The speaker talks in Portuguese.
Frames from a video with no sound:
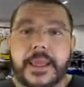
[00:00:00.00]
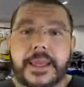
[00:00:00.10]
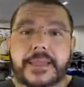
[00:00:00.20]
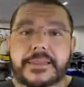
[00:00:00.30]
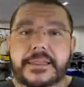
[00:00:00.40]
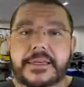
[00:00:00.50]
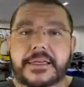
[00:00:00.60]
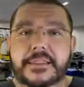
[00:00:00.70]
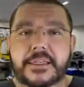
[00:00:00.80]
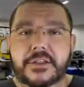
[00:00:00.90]
E esse
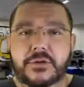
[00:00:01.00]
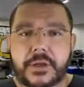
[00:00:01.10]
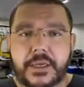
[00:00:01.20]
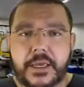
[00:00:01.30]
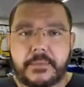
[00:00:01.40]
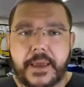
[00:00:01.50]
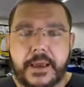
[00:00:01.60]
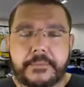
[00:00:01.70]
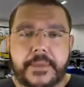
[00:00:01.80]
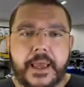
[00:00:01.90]
exercício aqui,
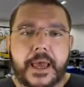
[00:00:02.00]
né?